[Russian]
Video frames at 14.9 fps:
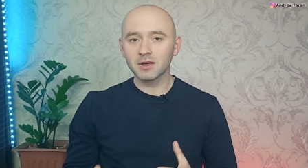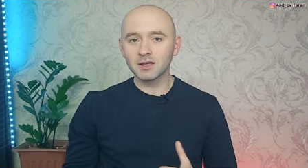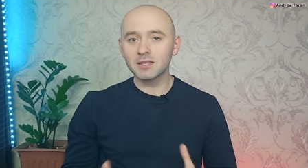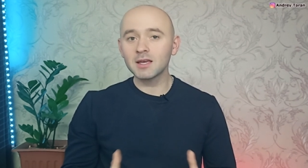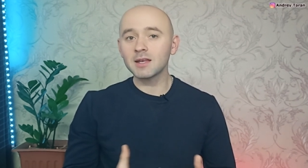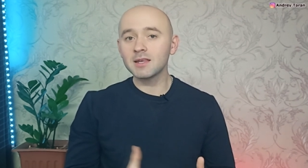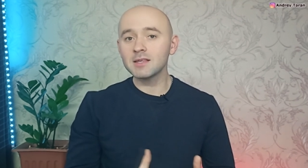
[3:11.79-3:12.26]

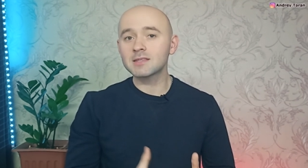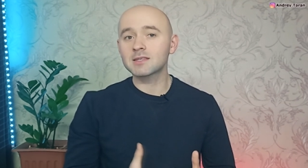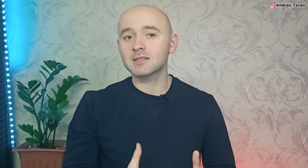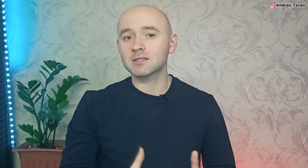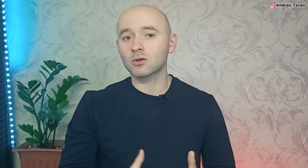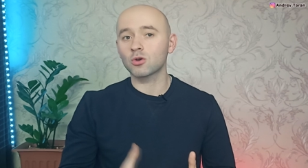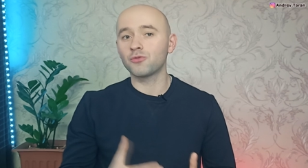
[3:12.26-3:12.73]
где
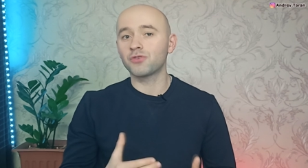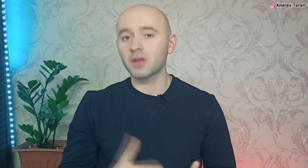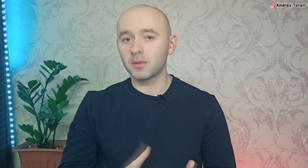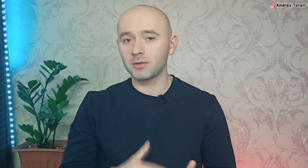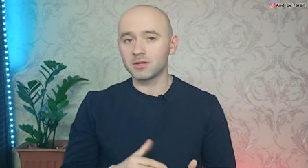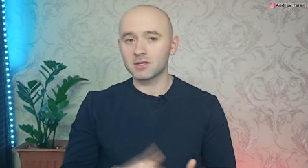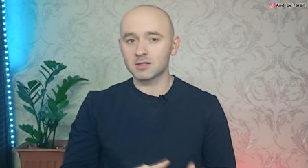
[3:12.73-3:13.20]
лица с такой
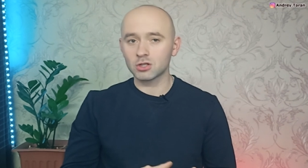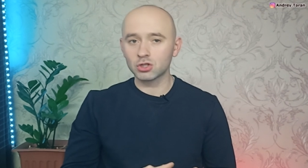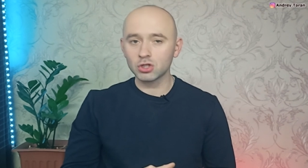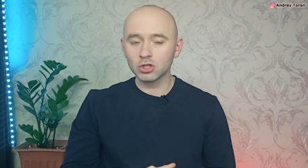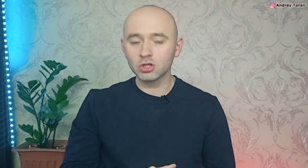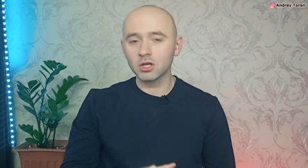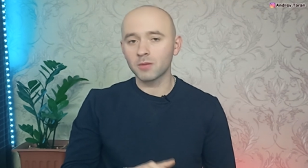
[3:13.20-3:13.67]
временной
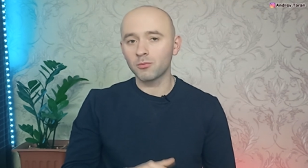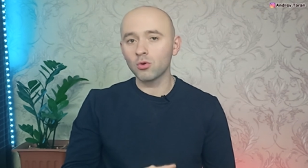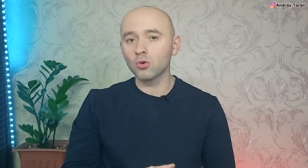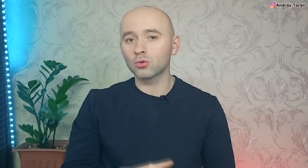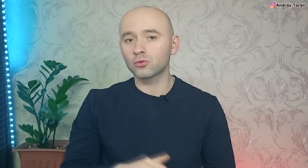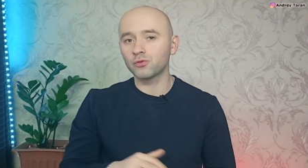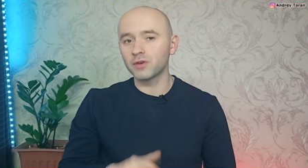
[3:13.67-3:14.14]
защитой
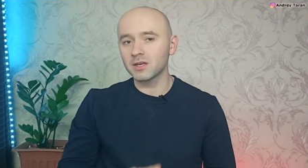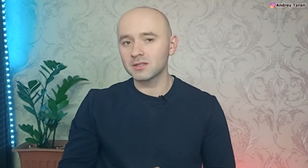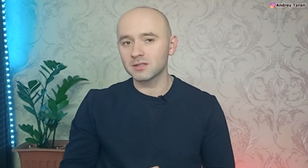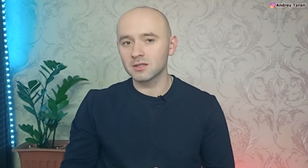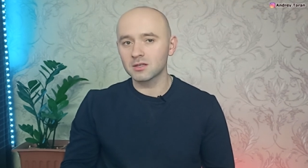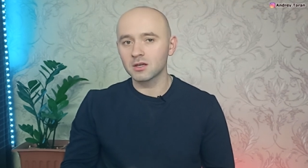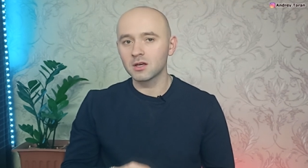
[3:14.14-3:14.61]
могут
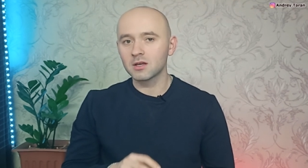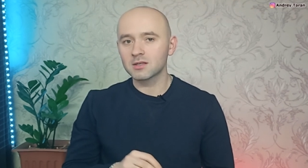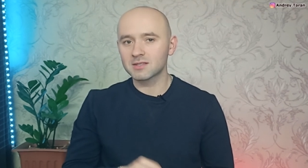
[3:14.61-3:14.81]
выяснить